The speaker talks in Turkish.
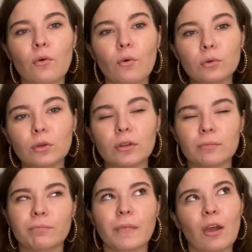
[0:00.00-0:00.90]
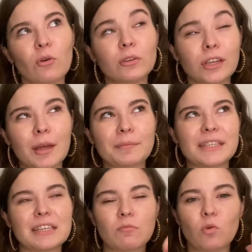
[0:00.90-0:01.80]
o dön o dönem
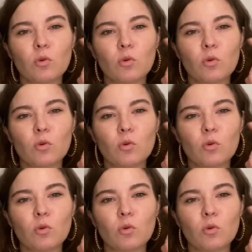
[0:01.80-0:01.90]
diyeceğim.